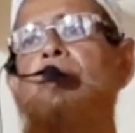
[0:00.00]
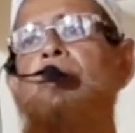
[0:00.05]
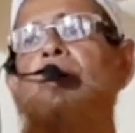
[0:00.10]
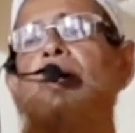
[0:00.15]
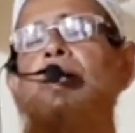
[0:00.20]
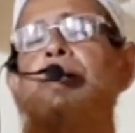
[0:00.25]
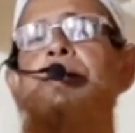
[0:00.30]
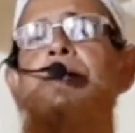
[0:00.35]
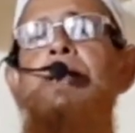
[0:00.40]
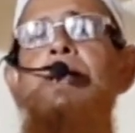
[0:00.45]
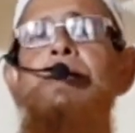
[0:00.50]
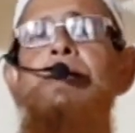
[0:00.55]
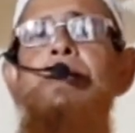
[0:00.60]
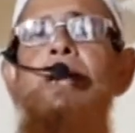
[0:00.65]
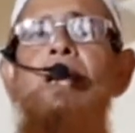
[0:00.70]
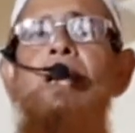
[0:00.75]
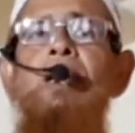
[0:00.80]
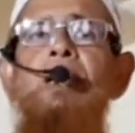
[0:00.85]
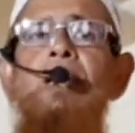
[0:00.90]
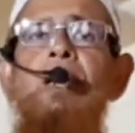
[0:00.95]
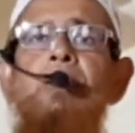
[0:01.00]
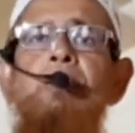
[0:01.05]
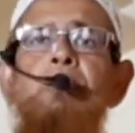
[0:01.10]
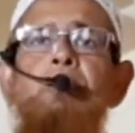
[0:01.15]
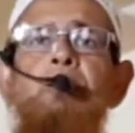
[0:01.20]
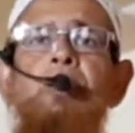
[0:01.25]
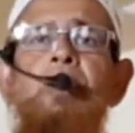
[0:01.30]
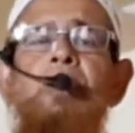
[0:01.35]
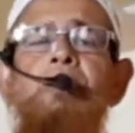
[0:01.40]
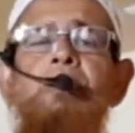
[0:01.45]
অর্থাৎ আল্লাহর
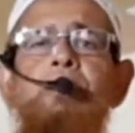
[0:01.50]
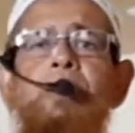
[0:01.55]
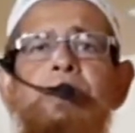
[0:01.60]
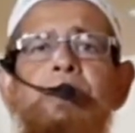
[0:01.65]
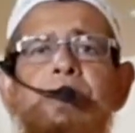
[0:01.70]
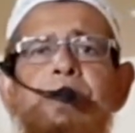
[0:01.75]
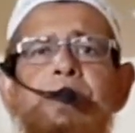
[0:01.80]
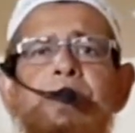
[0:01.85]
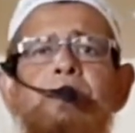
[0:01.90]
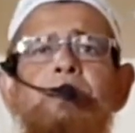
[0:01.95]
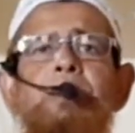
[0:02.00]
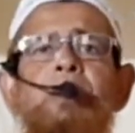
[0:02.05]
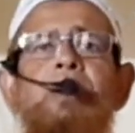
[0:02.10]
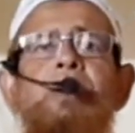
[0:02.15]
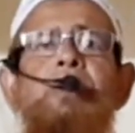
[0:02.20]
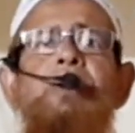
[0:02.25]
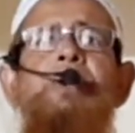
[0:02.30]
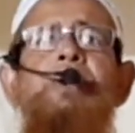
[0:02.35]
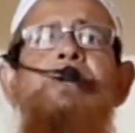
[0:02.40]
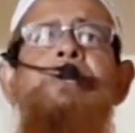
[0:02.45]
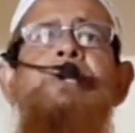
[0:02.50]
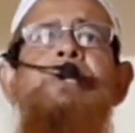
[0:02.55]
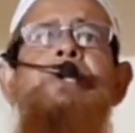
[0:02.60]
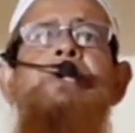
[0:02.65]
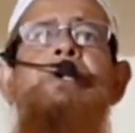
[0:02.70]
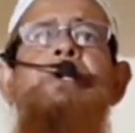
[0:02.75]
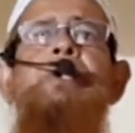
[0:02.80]
কোরআন মাজিদে বলা হয়েছে